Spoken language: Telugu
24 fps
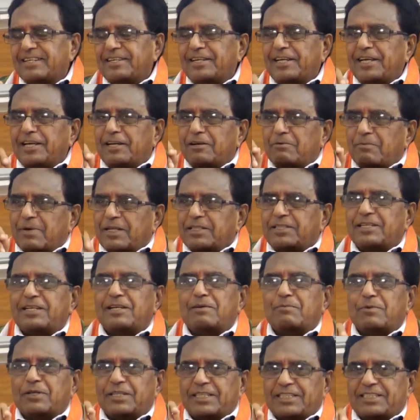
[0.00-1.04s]
నేను
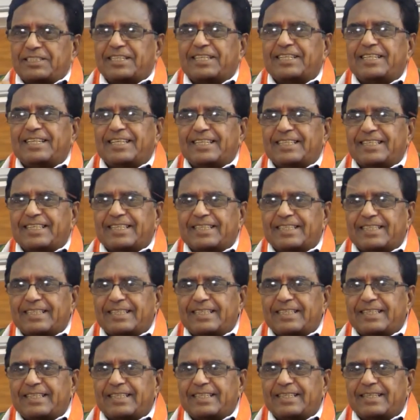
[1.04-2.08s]
మంత్రిగా మొదటి చర్య ఏంటంటే
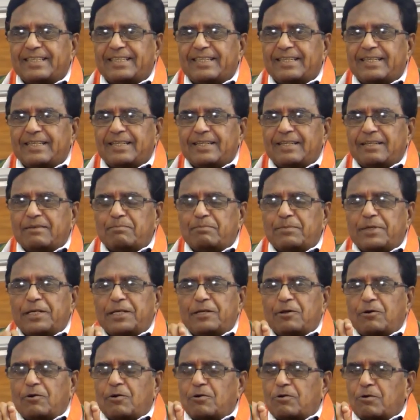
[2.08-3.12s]

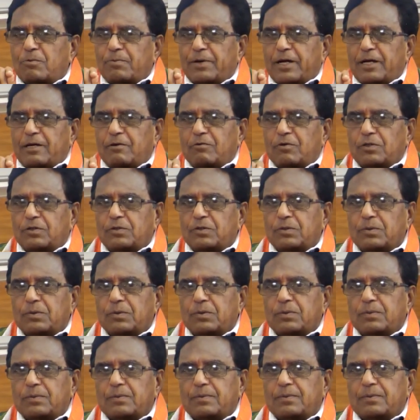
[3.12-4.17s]
మీరు రెండు రూపాయలు ఇవ్వద్దు
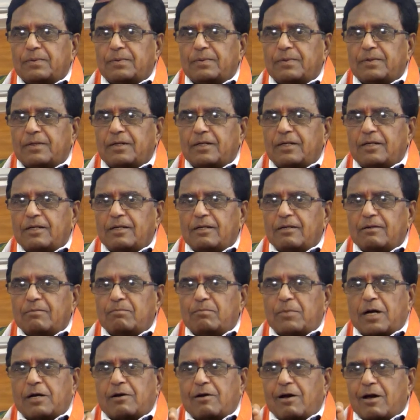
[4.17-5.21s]

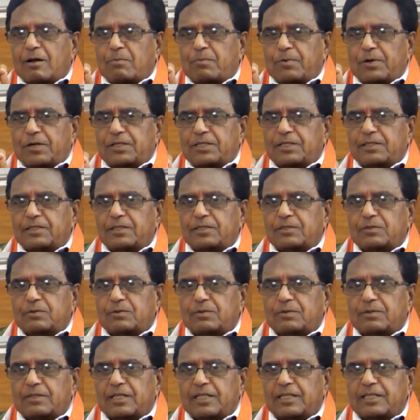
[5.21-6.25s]
మా కార్పొరేషన్
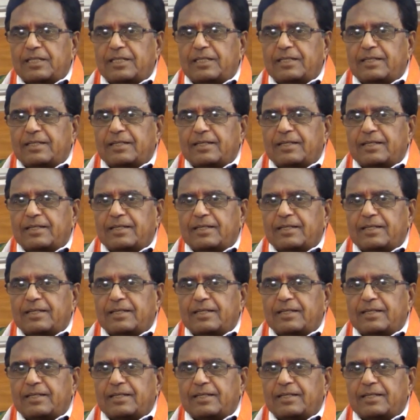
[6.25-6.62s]
తీసుకుంటున్నది